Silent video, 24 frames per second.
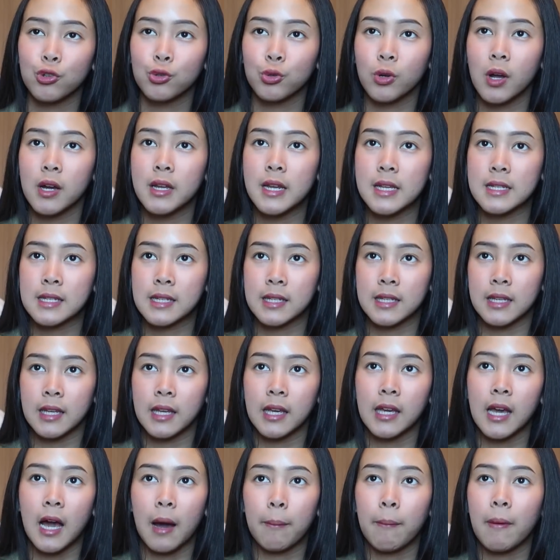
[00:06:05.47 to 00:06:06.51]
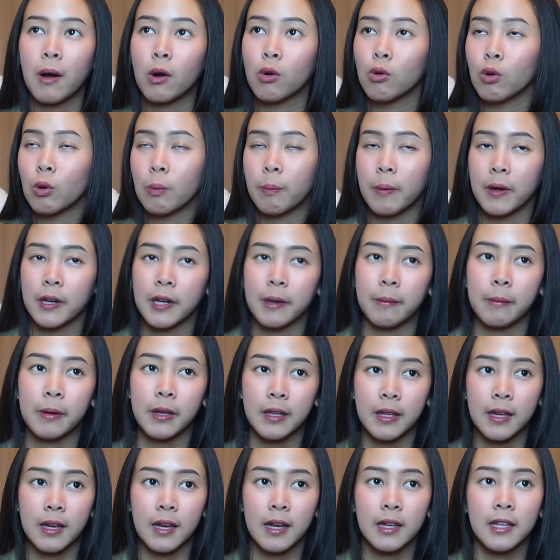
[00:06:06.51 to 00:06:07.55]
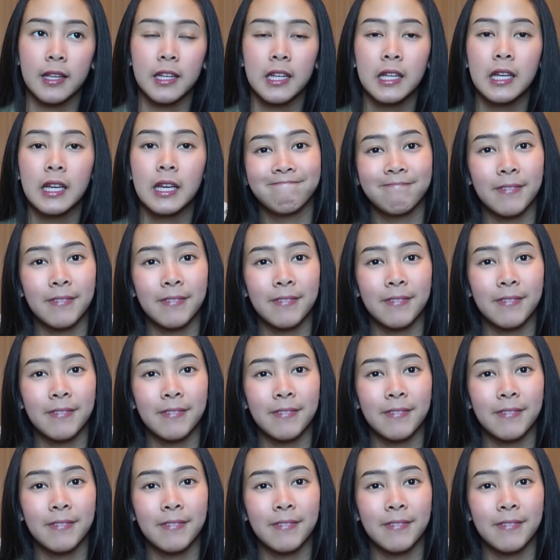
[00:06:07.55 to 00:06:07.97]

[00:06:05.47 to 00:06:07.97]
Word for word: juga ada ski apa aku lupa namanya jadi